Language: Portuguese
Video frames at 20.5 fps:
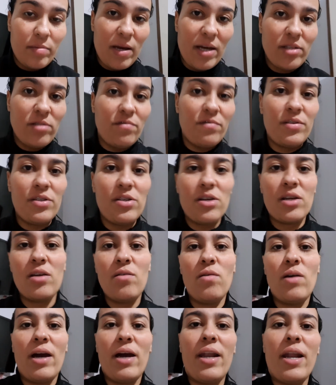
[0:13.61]
Mais um vídeo aqui
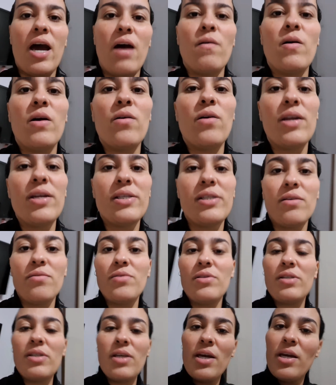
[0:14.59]
no canal, agora são
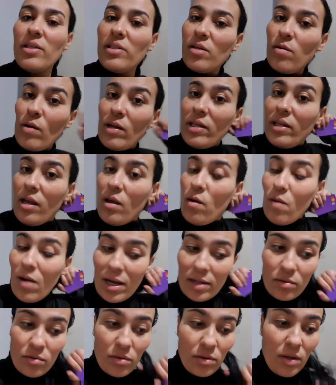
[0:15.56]

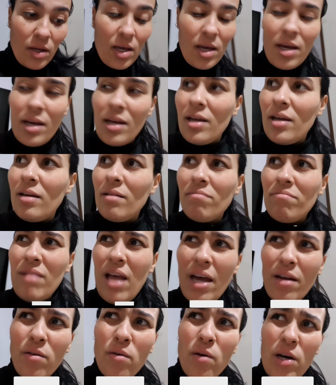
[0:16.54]
6h44
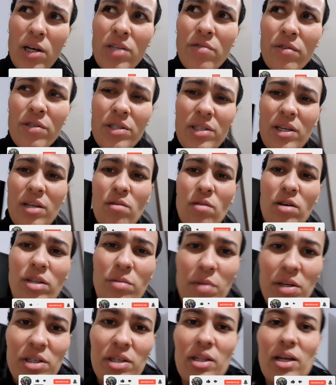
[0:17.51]
da noite, vou dizer
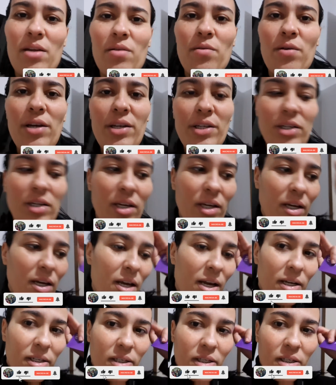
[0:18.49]
noite, porque já tá noite, né?
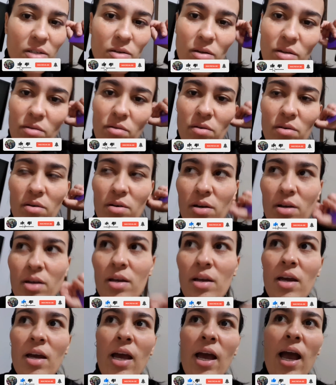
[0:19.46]
Às vezes quando
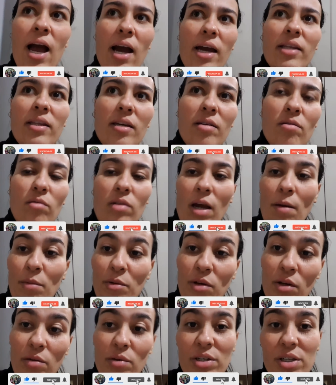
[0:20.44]
ainda não tá
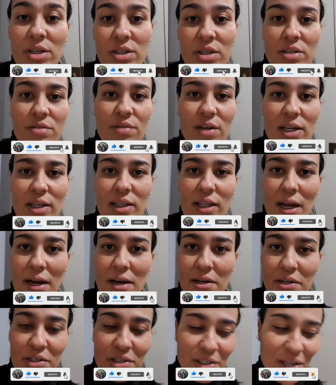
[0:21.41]
muito à noite, a gente fala
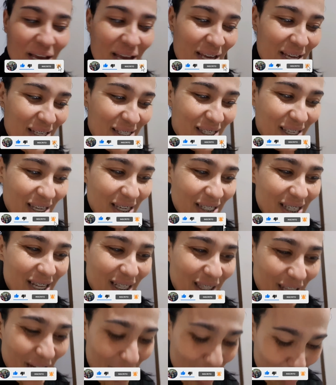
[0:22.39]
tarde, 6
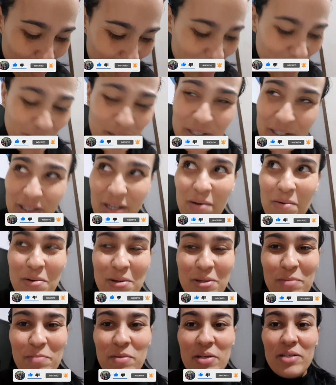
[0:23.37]
da tarde, mas agora já tá
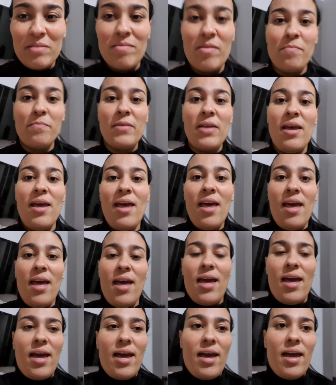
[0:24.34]
noite mesmo.
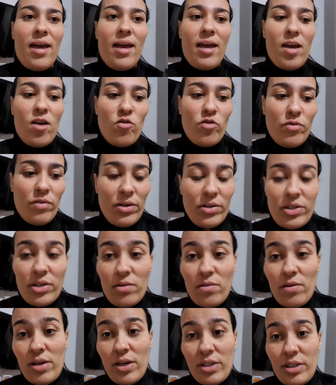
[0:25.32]
É, o Divaldo
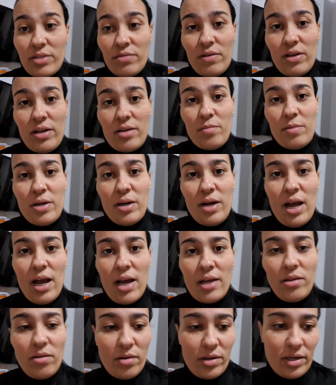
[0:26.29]
chegou e a gente vai lá no
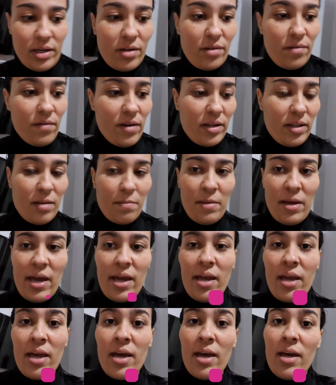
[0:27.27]
mercado, o Ronaldo vai
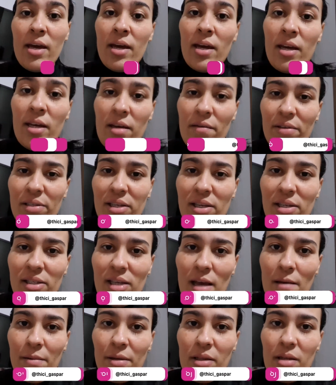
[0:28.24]
também. Que vocês
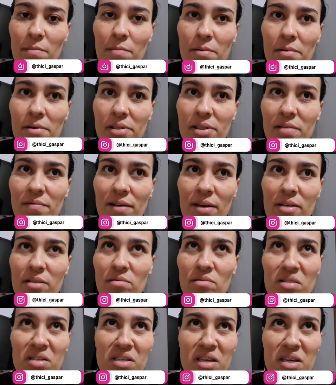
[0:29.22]
sabem que depois que
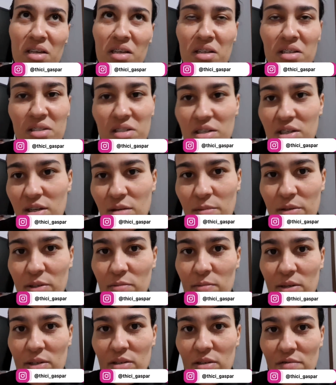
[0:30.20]
faz uns 15 dias mais
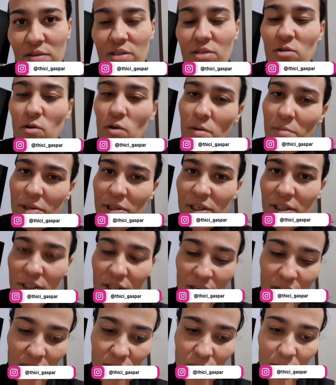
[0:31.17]
ou menos que fez compra, a gente
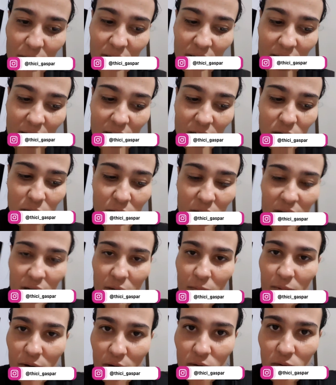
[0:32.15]
tem que ir no mercado pra
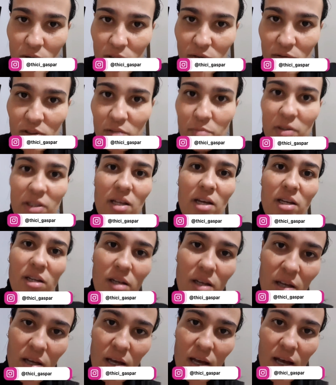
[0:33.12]
repor algumas coisas pra
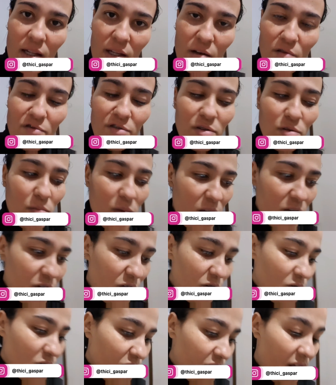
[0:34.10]
dar até o fim do mês
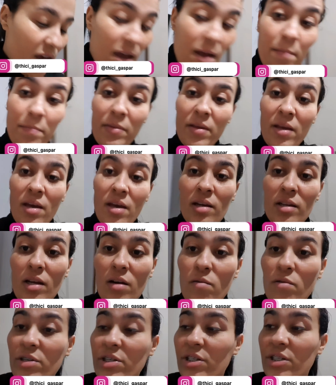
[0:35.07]
de novo, né?
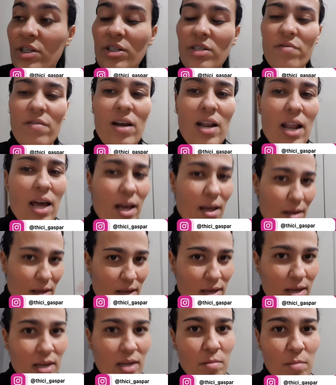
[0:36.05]
Então hoje a gente vai lá
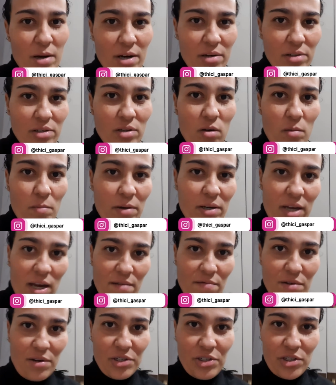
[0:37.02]
e bora nos
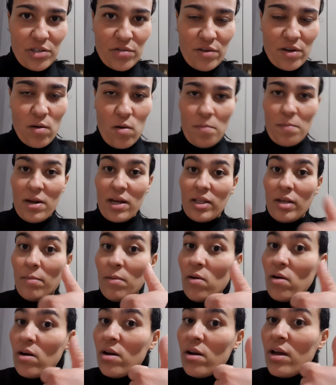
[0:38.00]
acompanhar e ver o que a gente vai comprar, tá
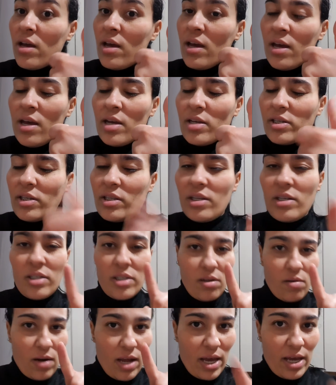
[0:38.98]
bom? Já deixa
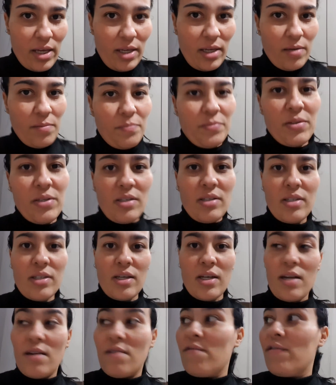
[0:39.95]
o seu like, se
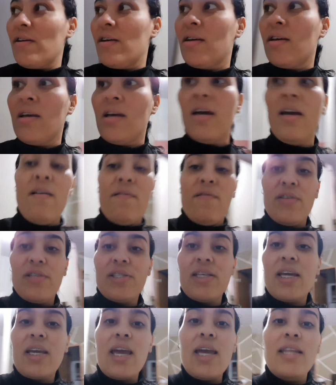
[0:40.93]
inscreva. Deixa
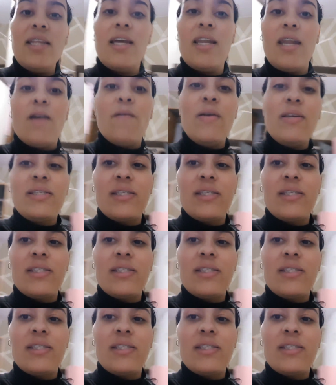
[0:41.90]
Você que ainda não né?